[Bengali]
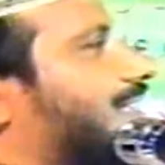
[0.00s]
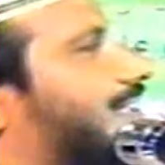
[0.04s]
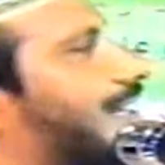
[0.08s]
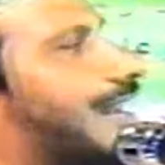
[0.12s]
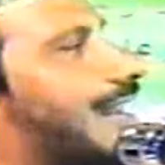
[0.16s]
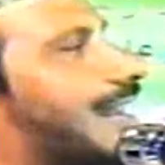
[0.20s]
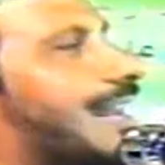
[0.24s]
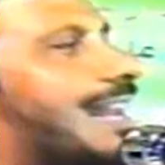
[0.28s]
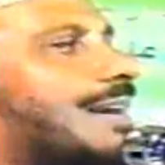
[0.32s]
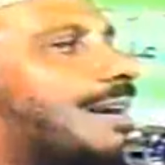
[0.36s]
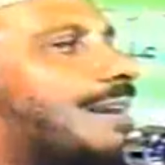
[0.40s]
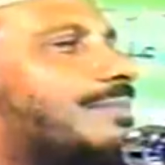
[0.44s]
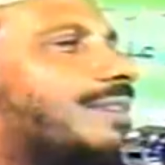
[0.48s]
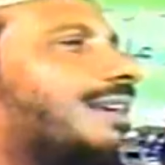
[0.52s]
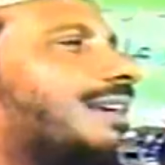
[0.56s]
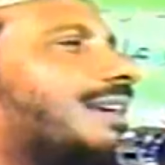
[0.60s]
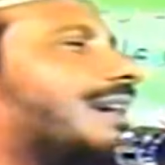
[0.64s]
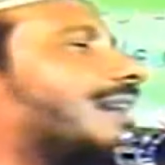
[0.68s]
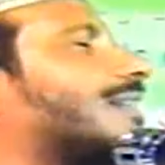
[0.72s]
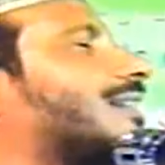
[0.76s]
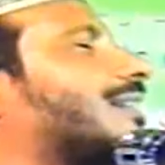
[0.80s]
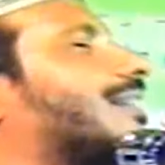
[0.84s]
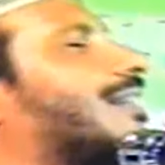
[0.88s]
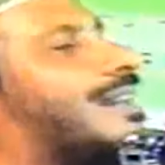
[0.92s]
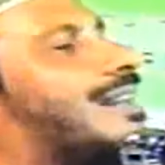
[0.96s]
মাসাল্লাহ আমি
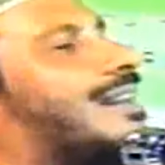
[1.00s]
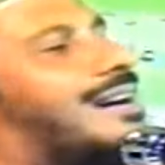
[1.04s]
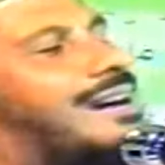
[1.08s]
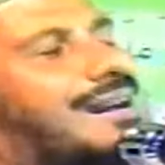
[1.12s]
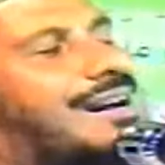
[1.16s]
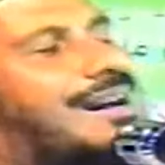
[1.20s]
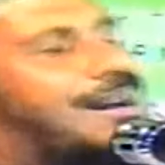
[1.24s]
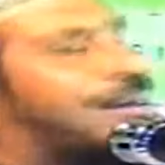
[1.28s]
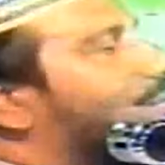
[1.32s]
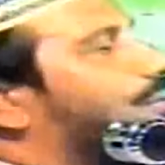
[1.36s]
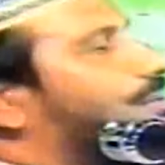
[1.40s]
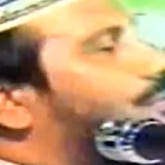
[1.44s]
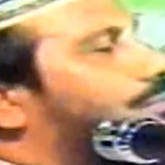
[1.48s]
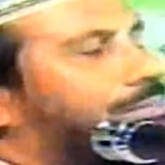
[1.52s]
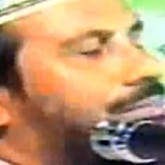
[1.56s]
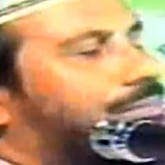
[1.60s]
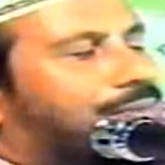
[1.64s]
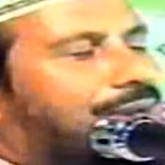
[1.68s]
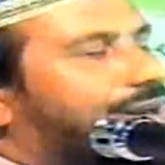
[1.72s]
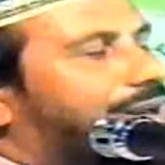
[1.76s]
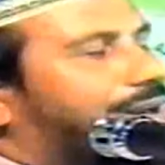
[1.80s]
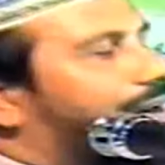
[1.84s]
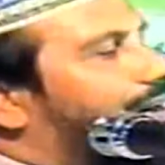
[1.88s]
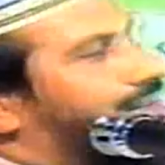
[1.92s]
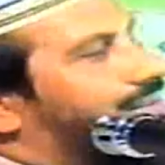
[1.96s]
আল্লাহ
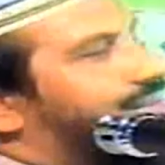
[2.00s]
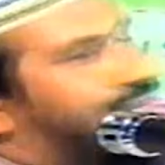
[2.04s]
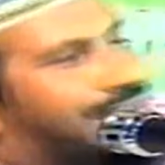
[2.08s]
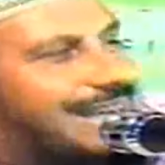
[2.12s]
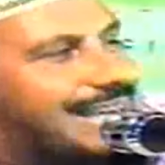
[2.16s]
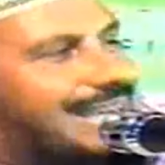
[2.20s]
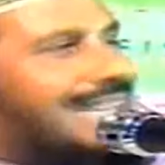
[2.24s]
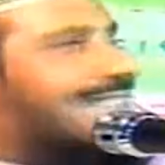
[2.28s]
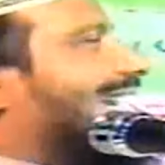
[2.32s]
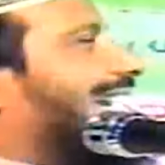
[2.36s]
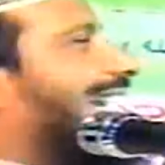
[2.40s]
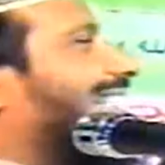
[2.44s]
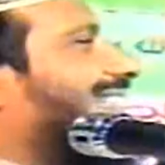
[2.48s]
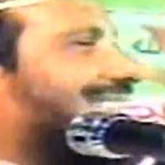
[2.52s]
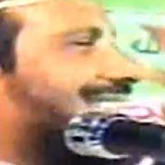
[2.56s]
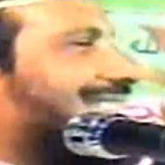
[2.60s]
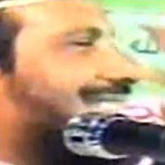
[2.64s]
যেই টান